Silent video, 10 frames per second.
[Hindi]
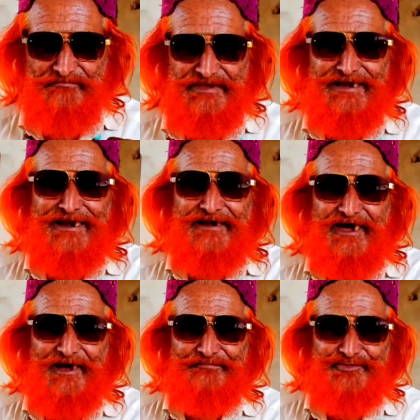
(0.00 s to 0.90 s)
मेरा
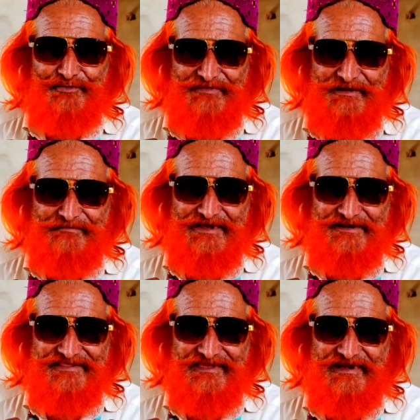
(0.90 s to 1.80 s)
नाम तो मामा
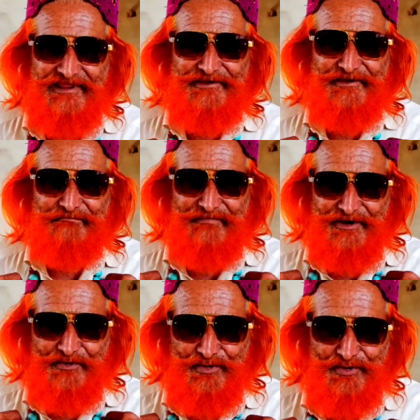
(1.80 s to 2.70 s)
रिंद है लेकिन
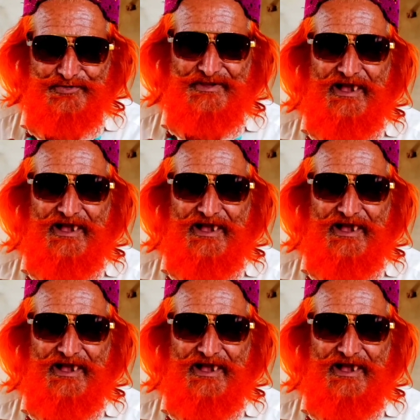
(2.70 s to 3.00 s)
मैं खुद